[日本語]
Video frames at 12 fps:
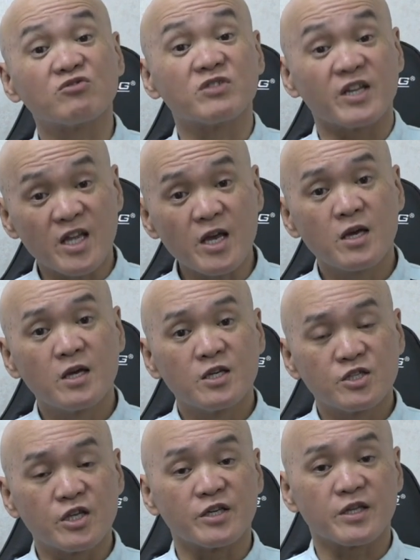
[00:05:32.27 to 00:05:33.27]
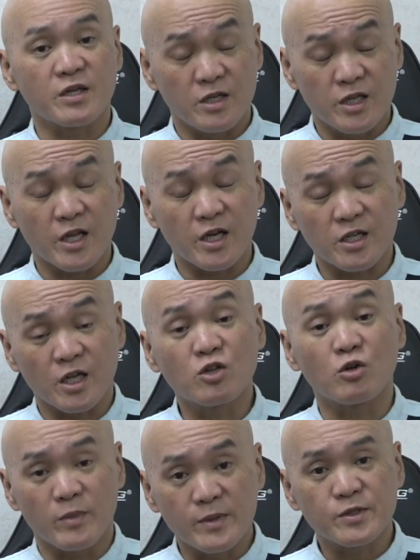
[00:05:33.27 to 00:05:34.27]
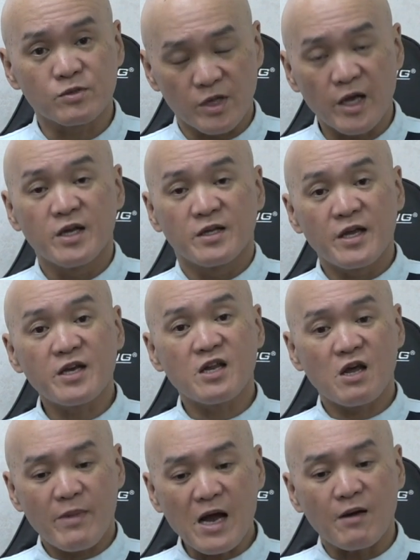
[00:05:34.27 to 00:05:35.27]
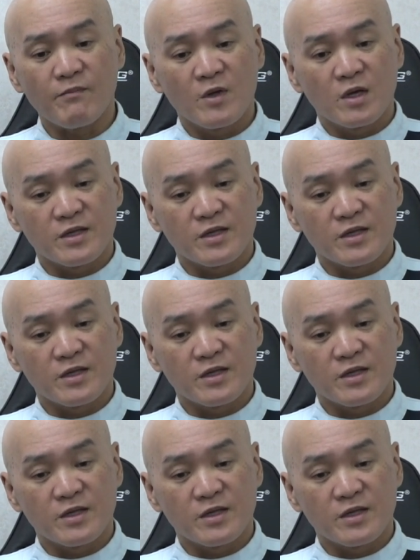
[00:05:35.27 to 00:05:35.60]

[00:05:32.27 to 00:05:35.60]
てねしていただきたいと思いますのでできれば